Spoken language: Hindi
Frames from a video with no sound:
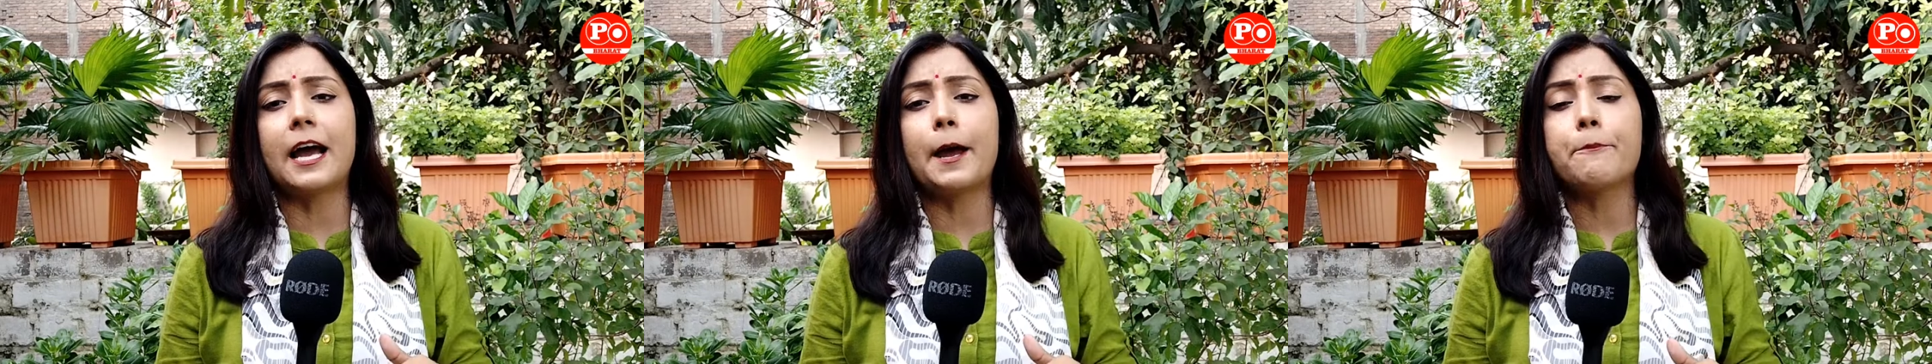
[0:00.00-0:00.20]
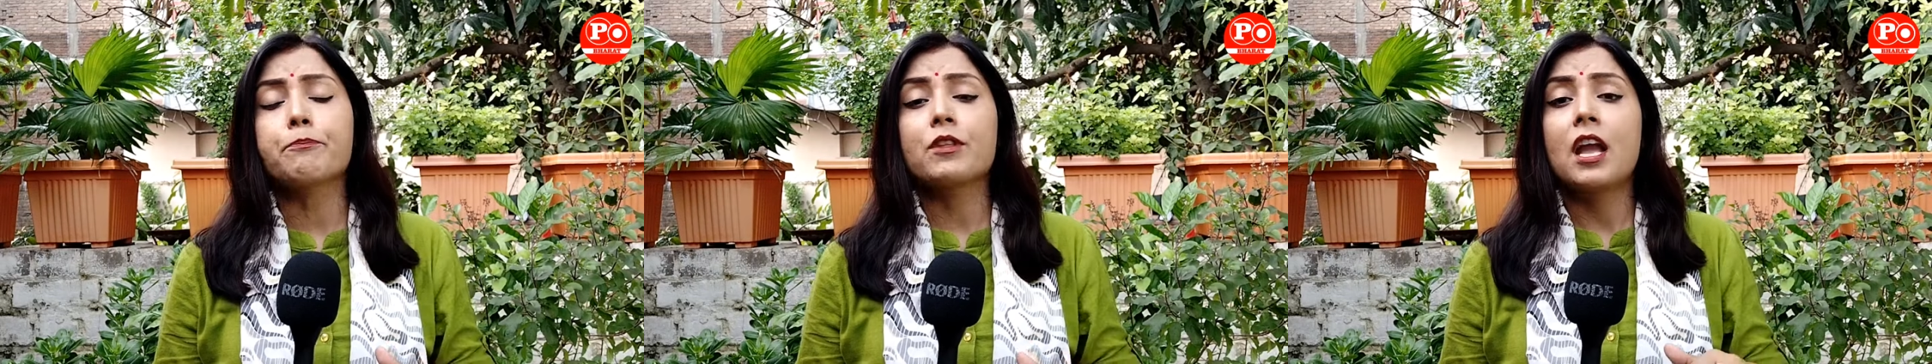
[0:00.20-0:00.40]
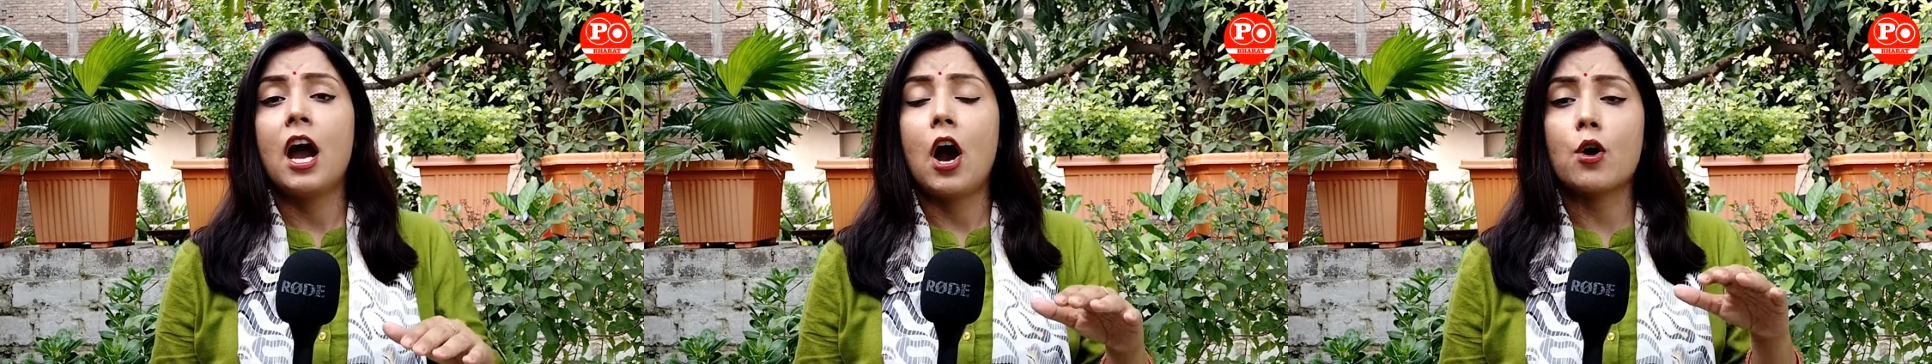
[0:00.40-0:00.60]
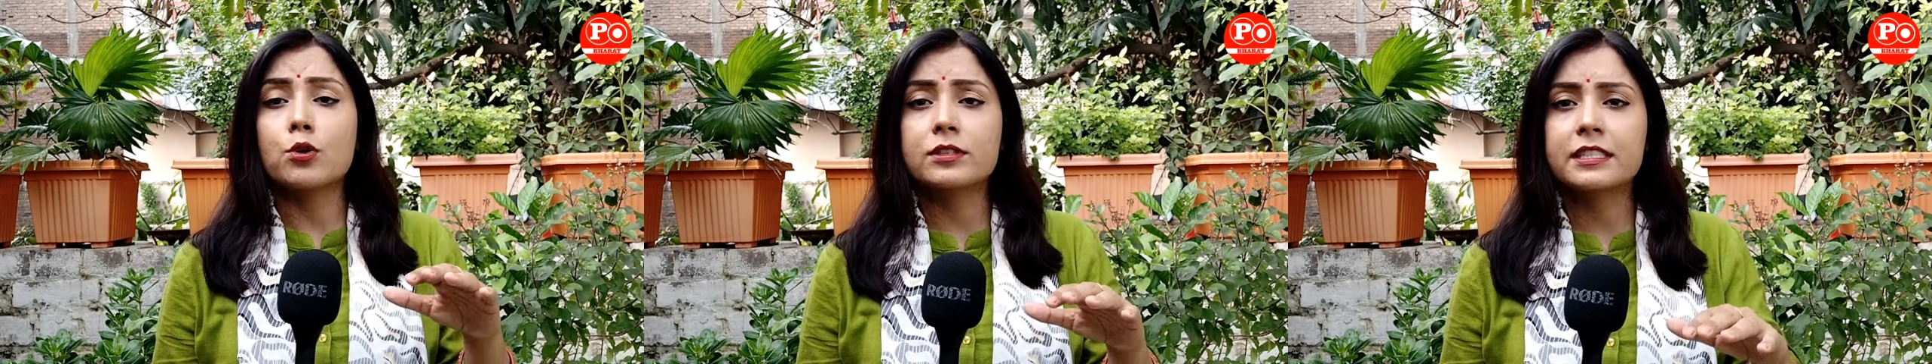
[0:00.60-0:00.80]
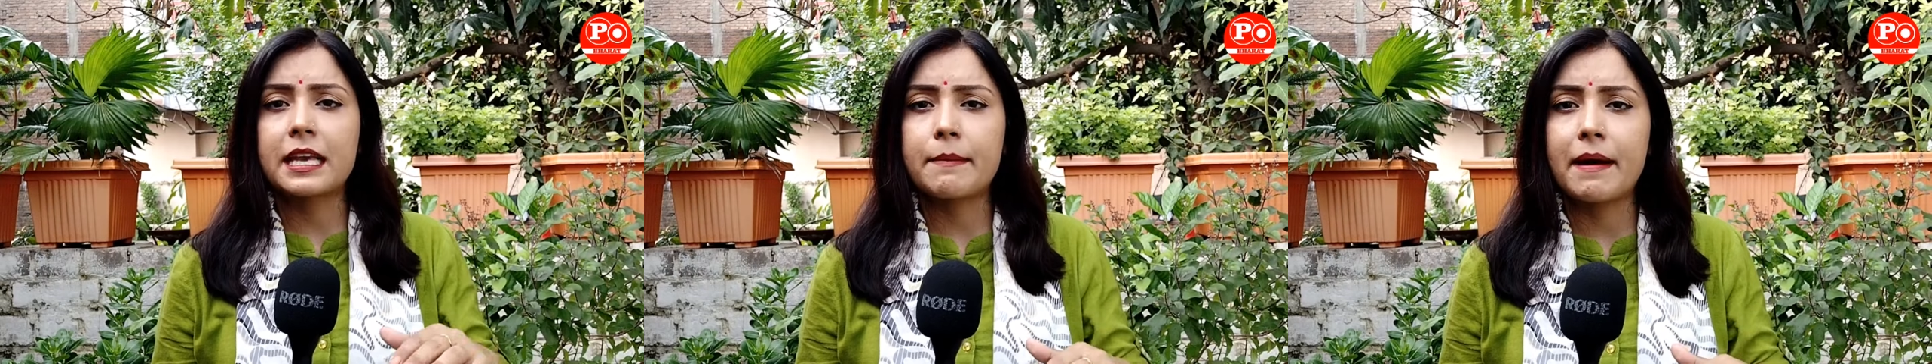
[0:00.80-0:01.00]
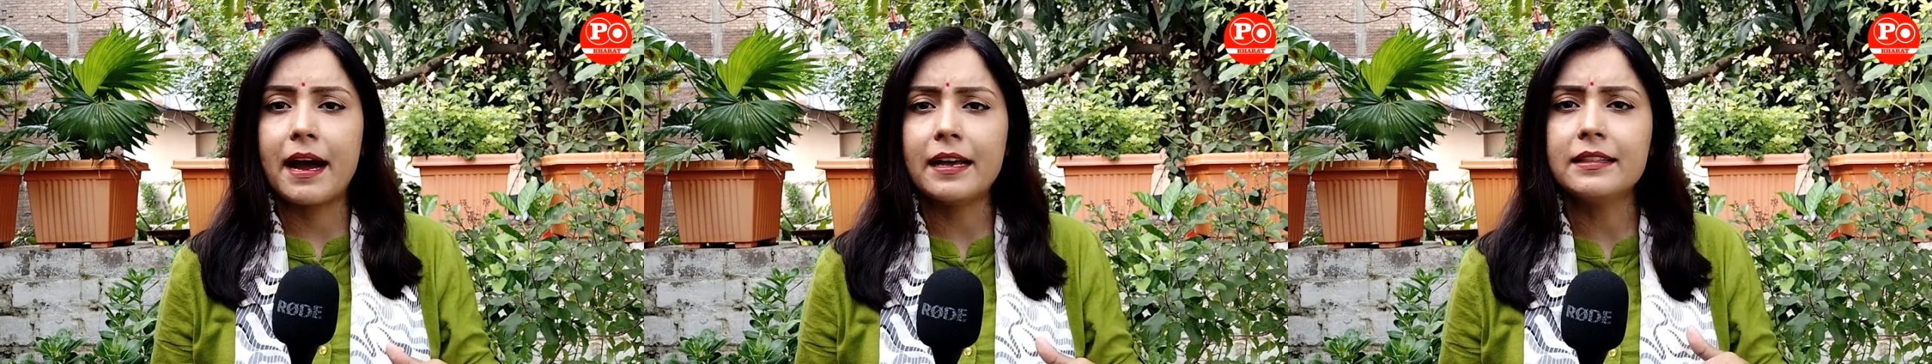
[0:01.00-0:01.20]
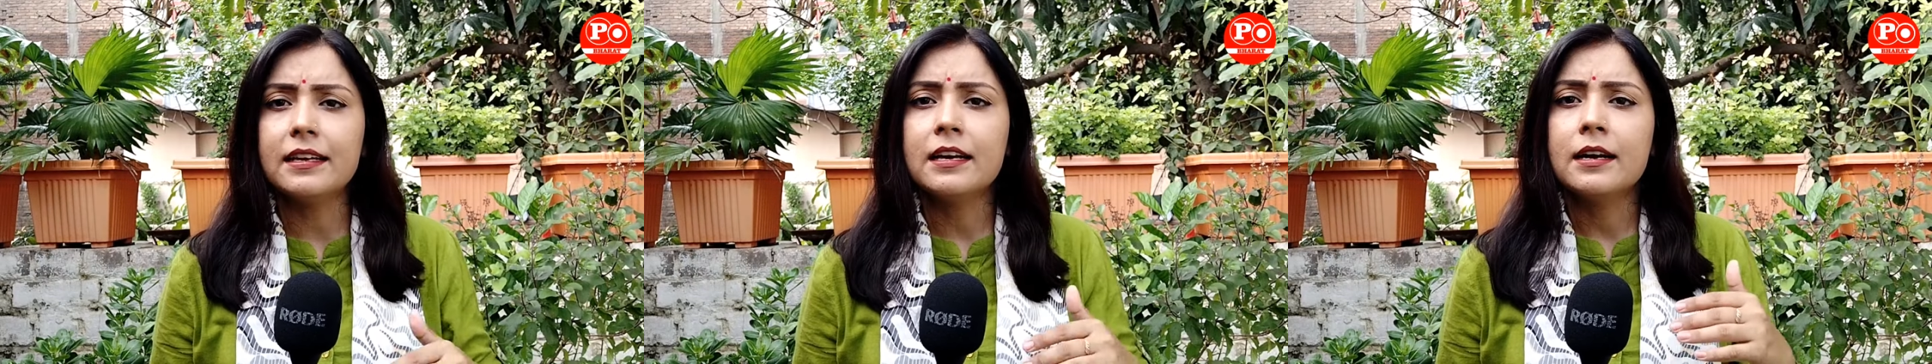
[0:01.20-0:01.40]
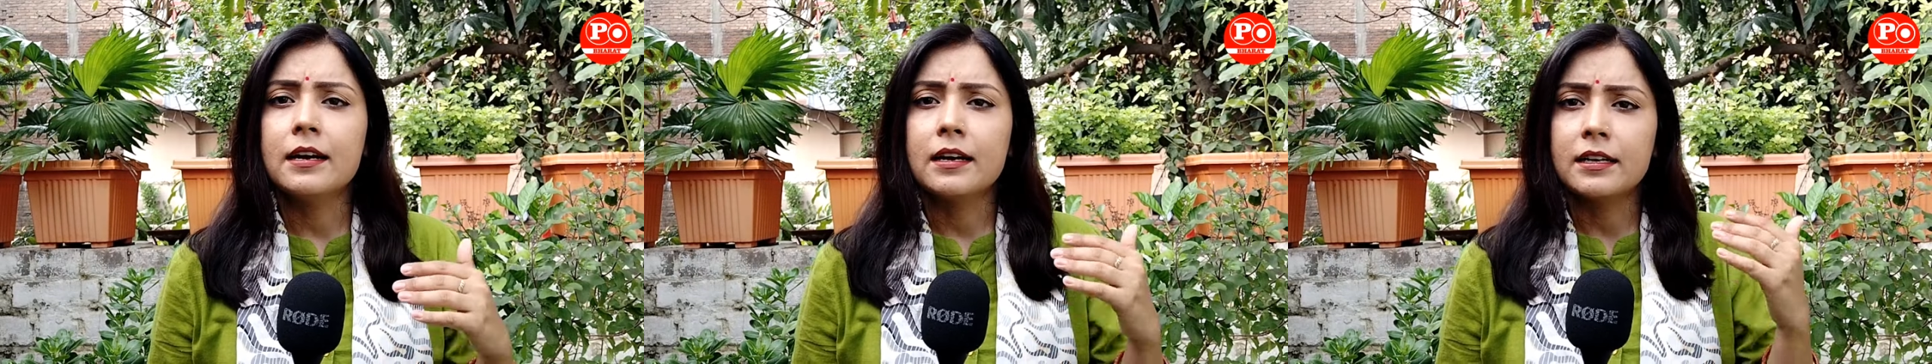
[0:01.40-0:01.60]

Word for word: था और उसके बाद